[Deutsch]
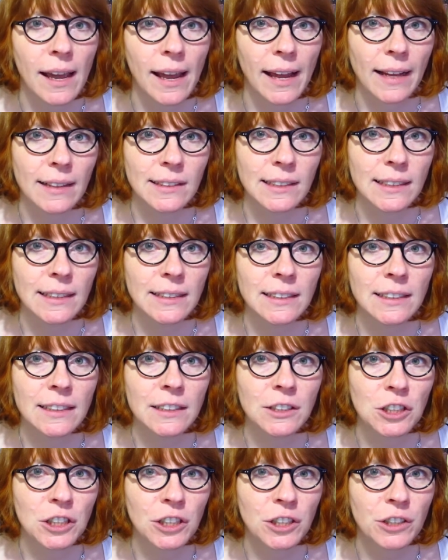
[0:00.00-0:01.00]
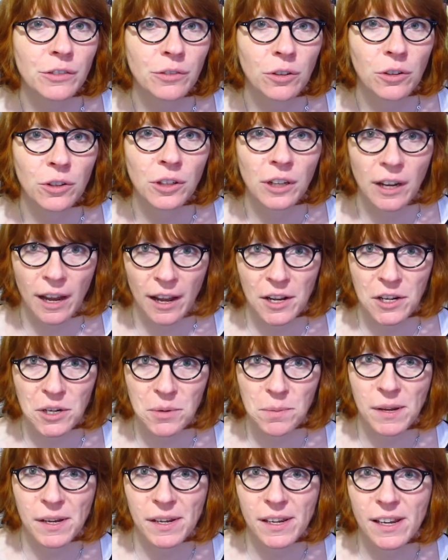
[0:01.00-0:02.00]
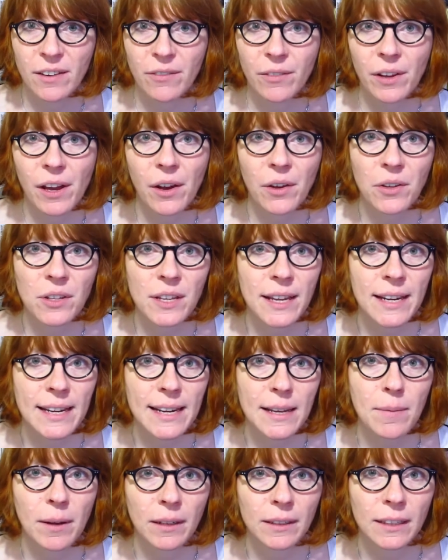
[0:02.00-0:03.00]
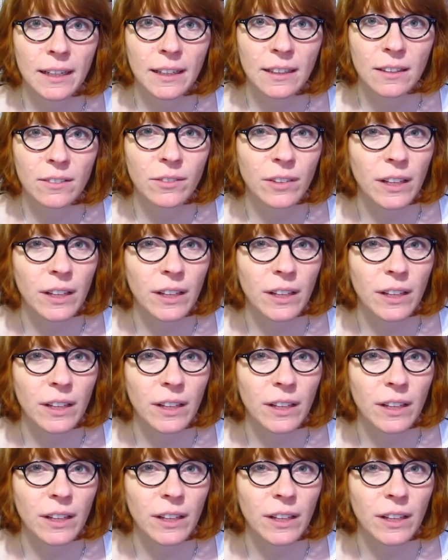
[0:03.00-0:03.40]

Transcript: erzählt die Geschichte von Karl Schmidt, den wir aus Herrn Lehmann kennen.